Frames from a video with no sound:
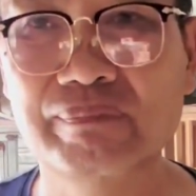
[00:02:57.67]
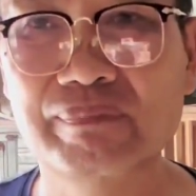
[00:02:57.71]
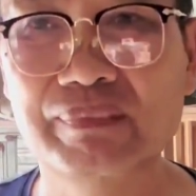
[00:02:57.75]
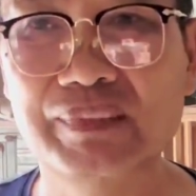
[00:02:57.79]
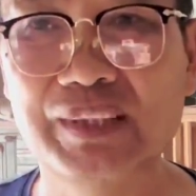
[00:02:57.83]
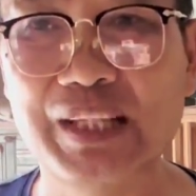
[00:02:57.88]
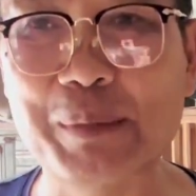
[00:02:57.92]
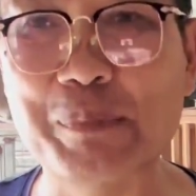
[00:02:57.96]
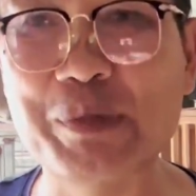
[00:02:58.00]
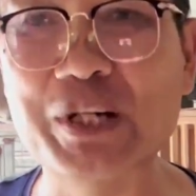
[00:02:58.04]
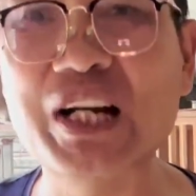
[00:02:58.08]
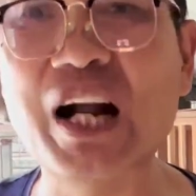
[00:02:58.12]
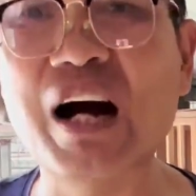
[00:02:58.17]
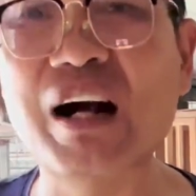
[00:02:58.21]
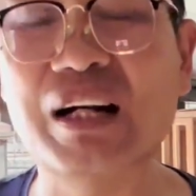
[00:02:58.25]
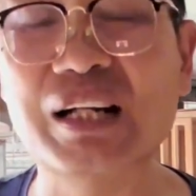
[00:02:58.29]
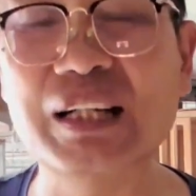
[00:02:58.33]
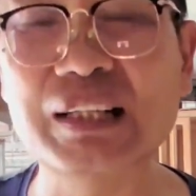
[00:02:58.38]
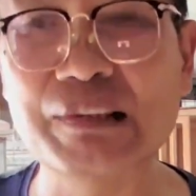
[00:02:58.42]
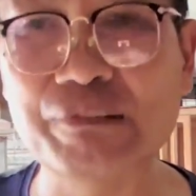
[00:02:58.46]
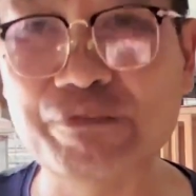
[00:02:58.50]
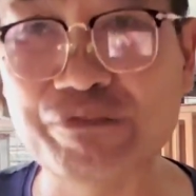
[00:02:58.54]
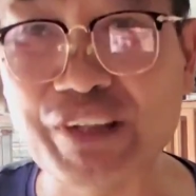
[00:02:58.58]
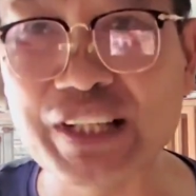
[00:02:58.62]
那么让鸽
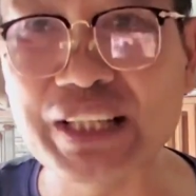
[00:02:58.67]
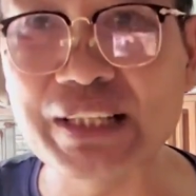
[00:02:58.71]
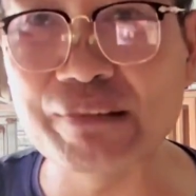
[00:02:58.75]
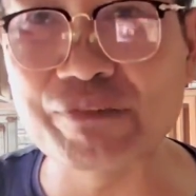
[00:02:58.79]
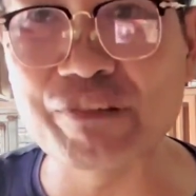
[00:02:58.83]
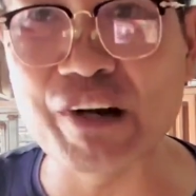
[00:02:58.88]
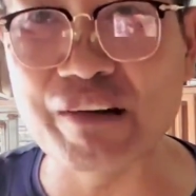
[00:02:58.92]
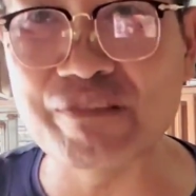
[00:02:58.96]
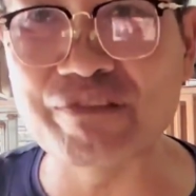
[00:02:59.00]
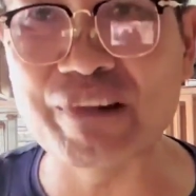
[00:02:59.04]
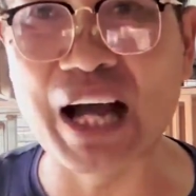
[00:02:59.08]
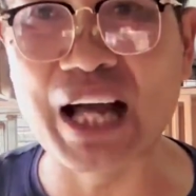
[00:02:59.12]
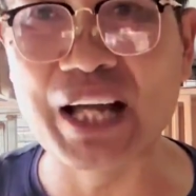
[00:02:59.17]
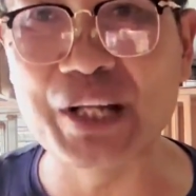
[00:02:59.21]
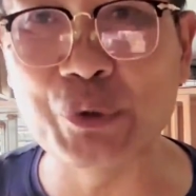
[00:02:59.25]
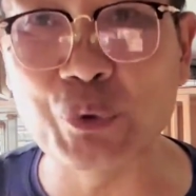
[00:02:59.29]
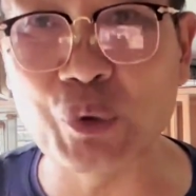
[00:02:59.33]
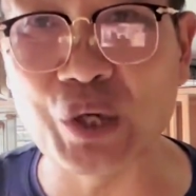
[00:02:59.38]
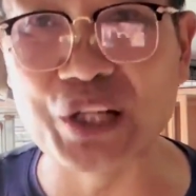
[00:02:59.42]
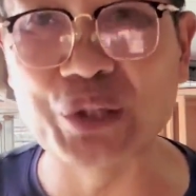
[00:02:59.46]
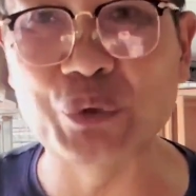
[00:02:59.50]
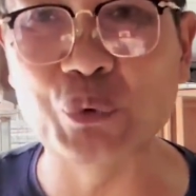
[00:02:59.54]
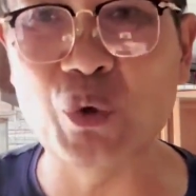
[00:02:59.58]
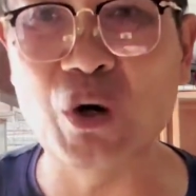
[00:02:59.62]
子飞的方法有
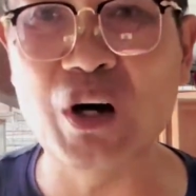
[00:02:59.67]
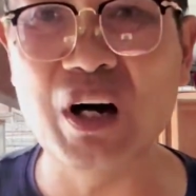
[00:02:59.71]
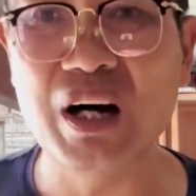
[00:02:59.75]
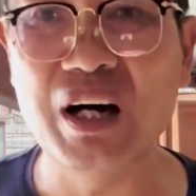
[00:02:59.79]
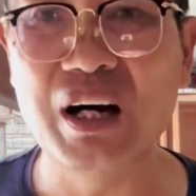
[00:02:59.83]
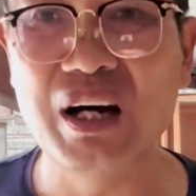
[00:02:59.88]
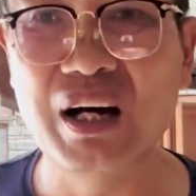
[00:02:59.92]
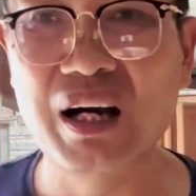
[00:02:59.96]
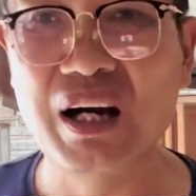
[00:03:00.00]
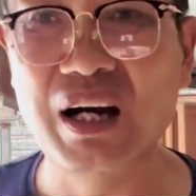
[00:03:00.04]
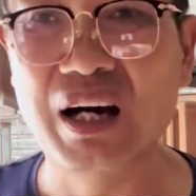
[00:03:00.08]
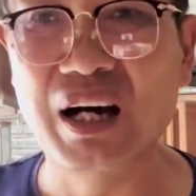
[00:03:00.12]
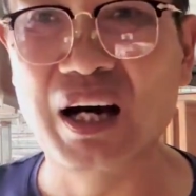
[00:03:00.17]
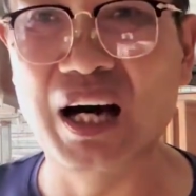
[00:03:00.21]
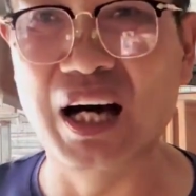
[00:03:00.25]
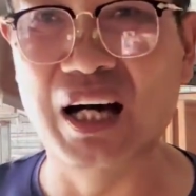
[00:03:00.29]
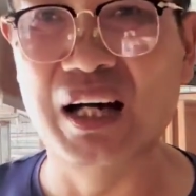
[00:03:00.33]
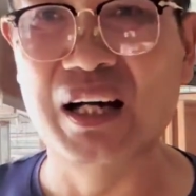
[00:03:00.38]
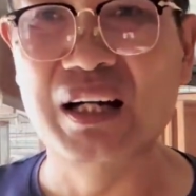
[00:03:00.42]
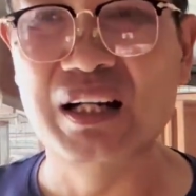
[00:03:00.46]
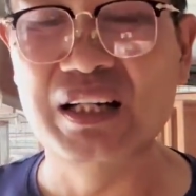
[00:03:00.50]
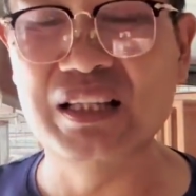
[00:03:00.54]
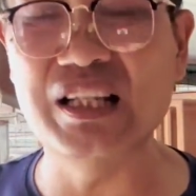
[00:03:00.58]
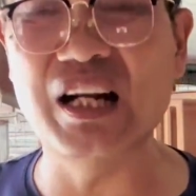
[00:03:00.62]
很多啊，
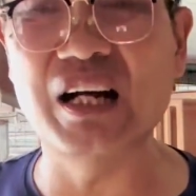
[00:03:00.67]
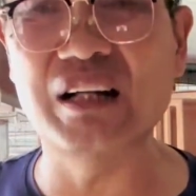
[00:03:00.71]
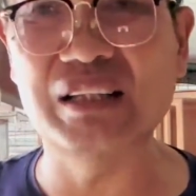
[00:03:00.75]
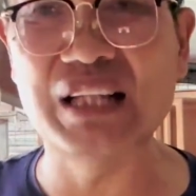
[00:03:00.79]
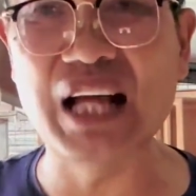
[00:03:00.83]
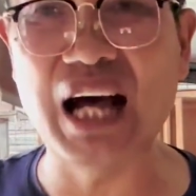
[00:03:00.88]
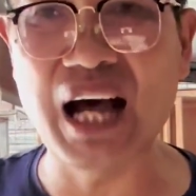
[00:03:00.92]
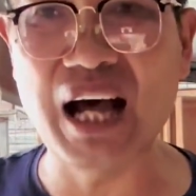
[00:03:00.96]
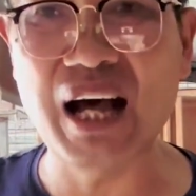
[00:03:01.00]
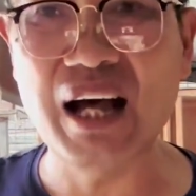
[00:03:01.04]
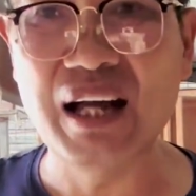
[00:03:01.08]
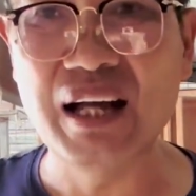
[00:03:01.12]
让它